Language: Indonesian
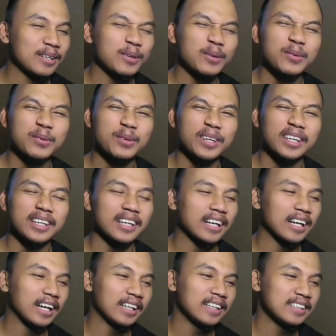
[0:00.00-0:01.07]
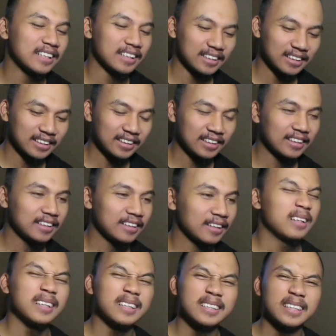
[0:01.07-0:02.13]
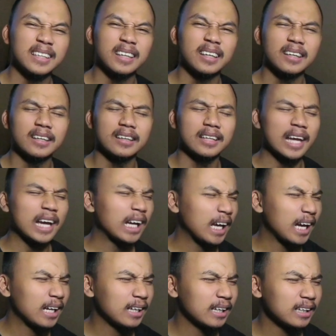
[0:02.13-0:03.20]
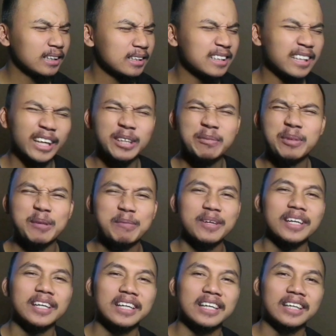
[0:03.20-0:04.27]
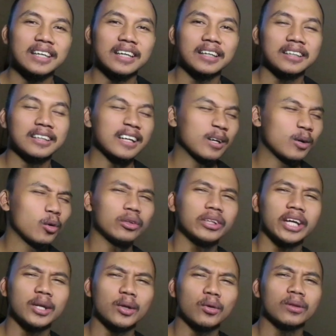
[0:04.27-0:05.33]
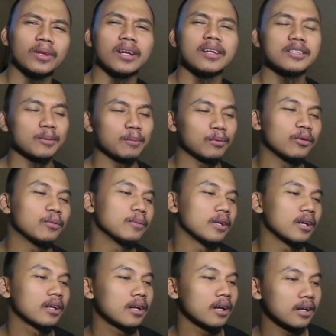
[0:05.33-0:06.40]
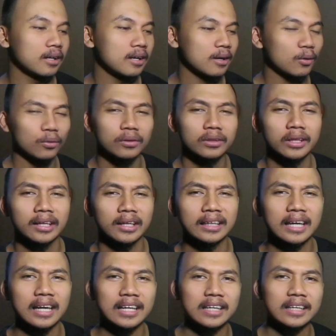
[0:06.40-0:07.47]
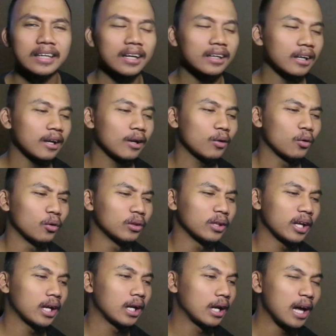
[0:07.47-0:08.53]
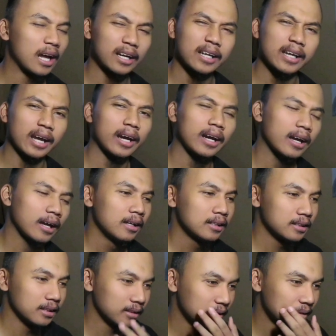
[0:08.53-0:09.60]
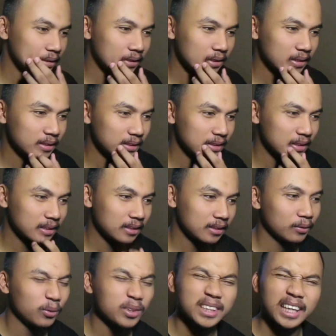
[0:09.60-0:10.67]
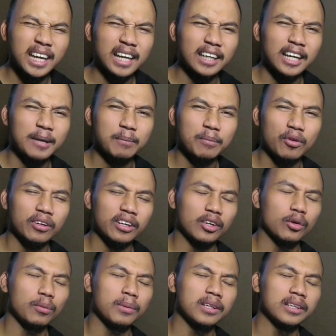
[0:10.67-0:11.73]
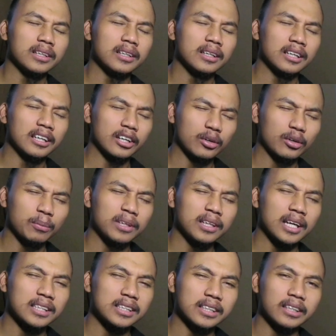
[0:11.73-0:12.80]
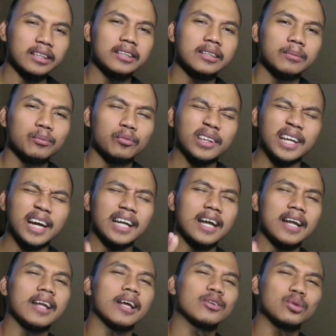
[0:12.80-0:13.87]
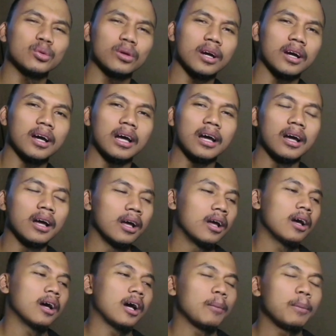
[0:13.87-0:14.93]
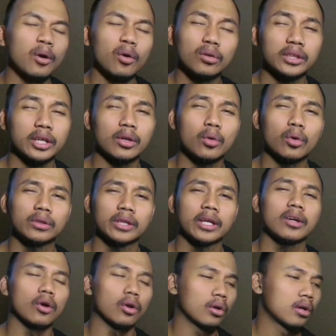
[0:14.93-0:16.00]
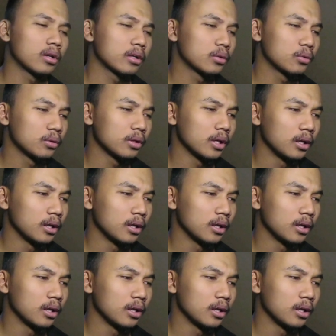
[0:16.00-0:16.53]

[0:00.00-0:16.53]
gua ya kan. Jadi di sini kita akan sedikit berbeda ya dari konten-konten sebelumnya karena konten kali ini adalah konten react. Jadi gue sekalian mau rekomend rekomendasiin buat kalian yang suka apa konten-konten horor gitu ya.